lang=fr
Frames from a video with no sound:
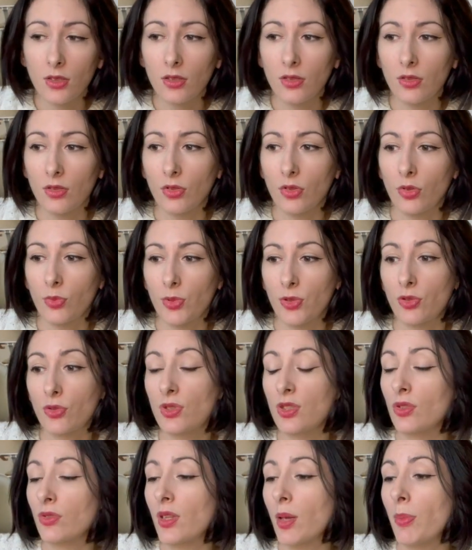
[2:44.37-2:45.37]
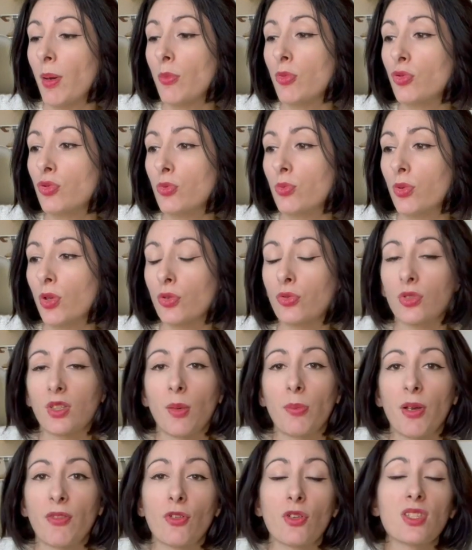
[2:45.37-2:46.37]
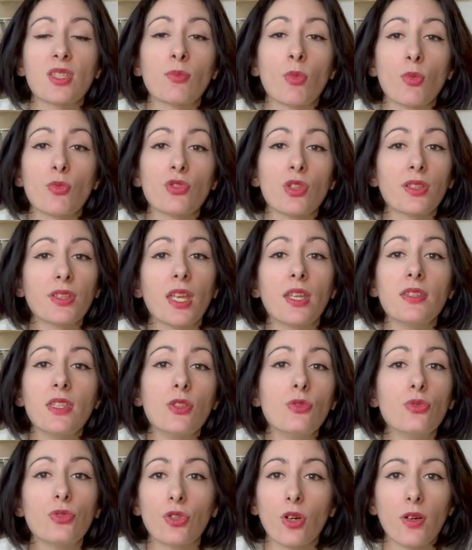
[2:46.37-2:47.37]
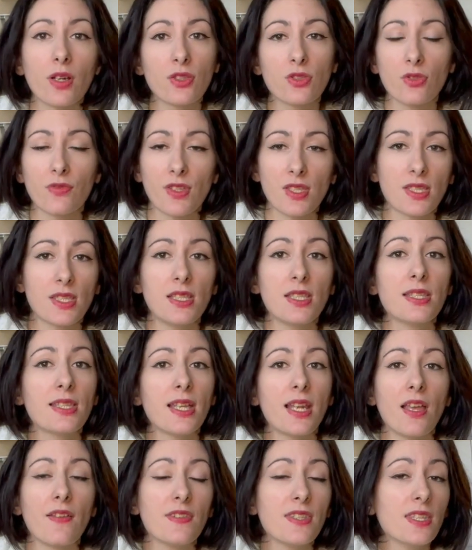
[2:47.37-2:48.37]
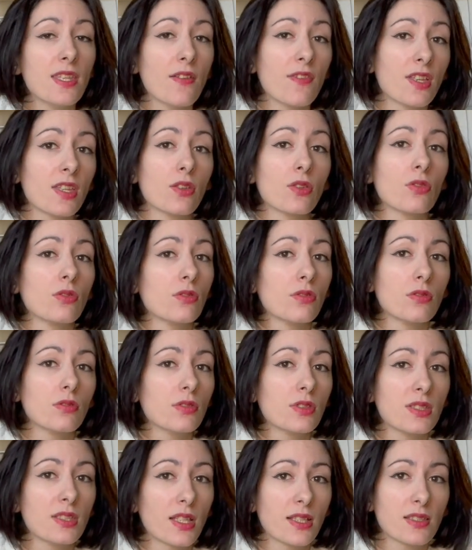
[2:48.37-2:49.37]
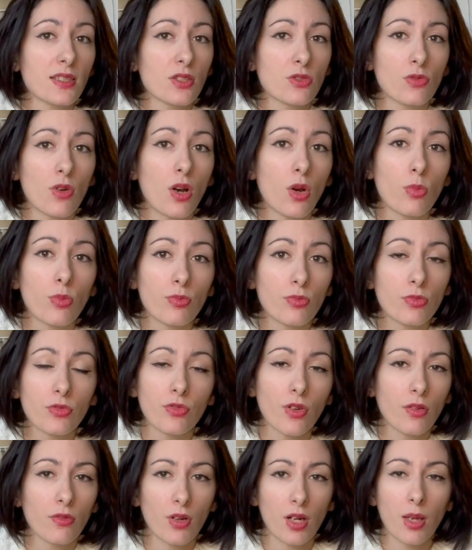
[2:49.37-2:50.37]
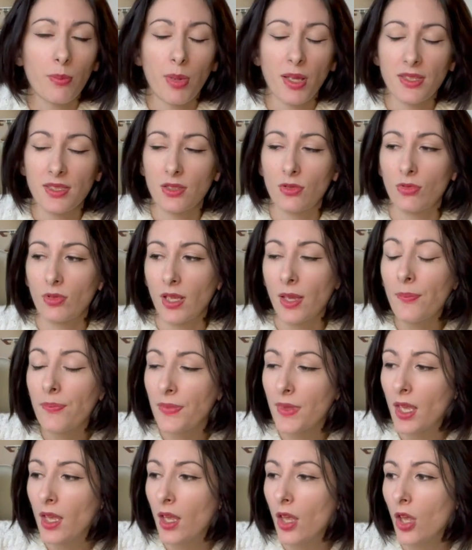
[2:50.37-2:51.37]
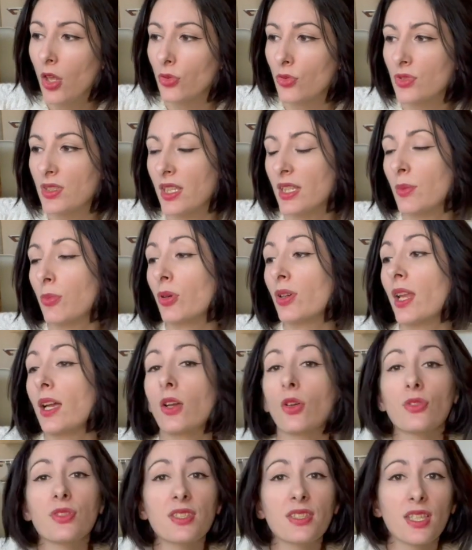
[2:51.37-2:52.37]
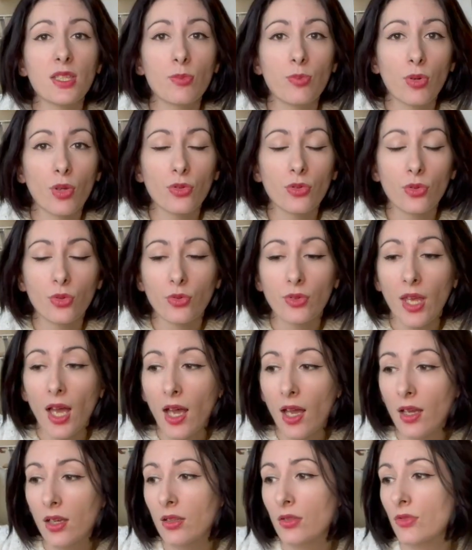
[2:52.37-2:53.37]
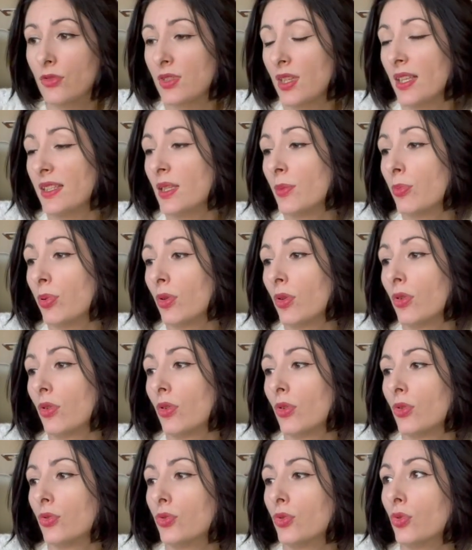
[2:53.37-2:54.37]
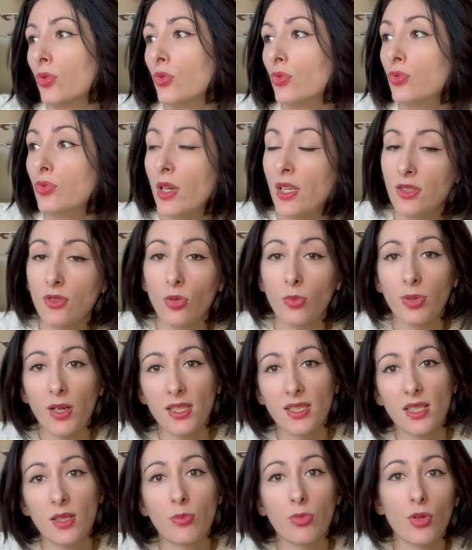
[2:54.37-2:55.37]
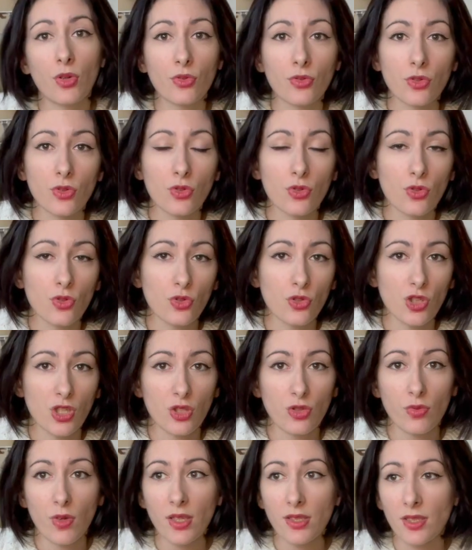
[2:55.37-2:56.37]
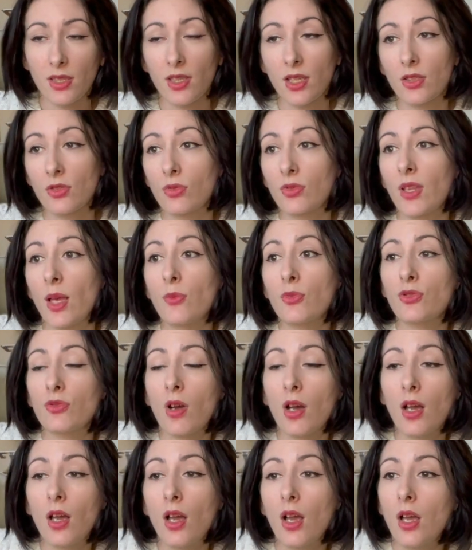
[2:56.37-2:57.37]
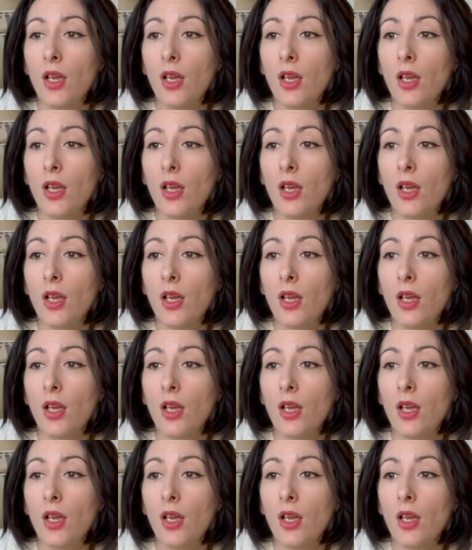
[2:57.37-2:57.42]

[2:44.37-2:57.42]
euh, parce que si on n'a pas beaucoup de plantes, on n'a pas forcément besoin de gagner du temps et de se faciliter la vie avec euh, des accessoires enfin, particuliers. Donc ça dépend de la quantité de plantes qu'on a, euh, ça dépend de où est-ce qu'on place les plantes chez soi, c'est-à-dire est-ce qu'on a besoin